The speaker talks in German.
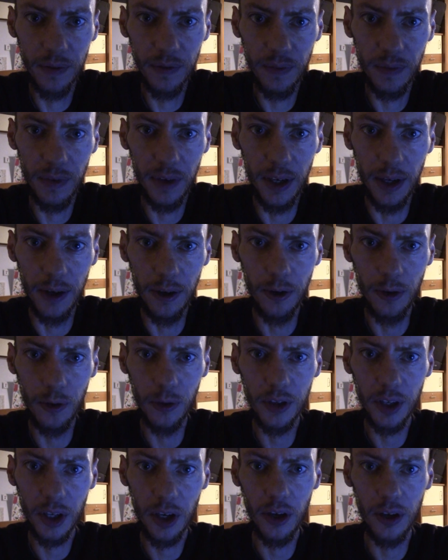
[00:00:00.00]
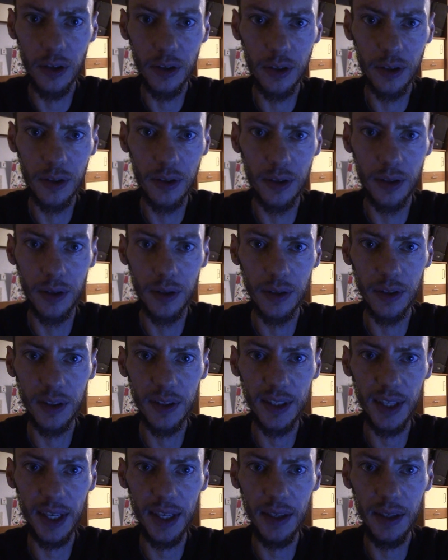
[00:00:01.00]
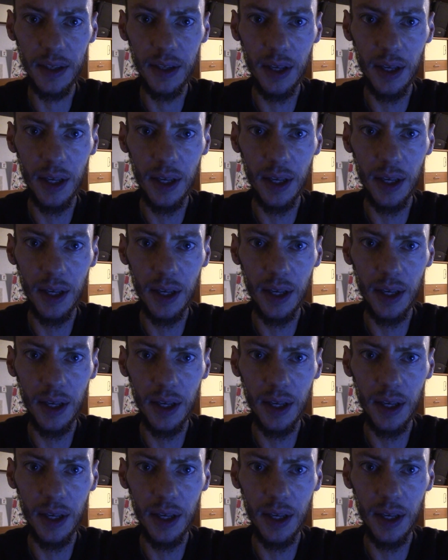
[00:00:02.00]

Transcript: äh, und ihr könnt sehen,